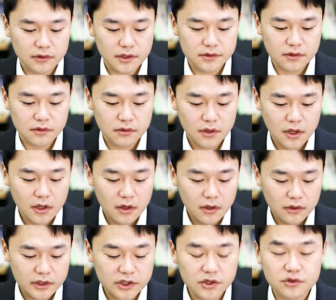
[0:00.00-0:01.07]
그래서
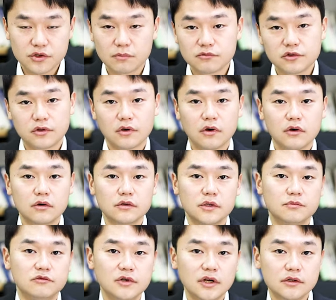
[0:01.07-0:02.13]
2년 전부터 이
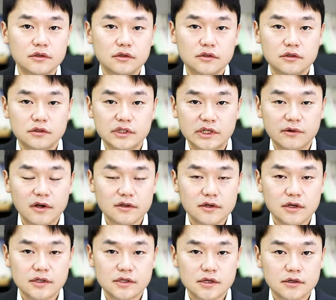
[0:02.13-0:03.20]
물량들을 이관을
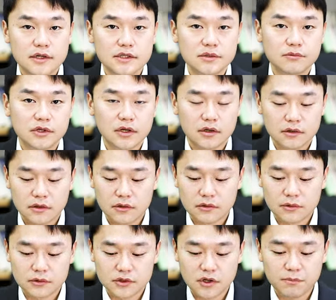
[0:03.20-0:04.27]
하기 시작을 했습니다.
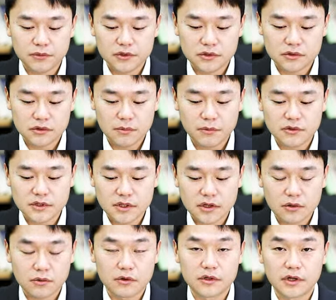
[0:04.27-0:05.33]
어, 첫, 첫
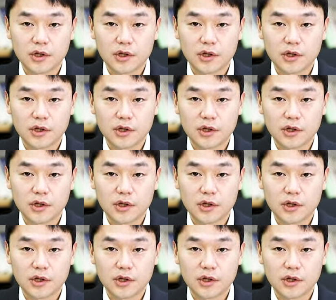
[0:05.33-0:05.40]
번째가 거의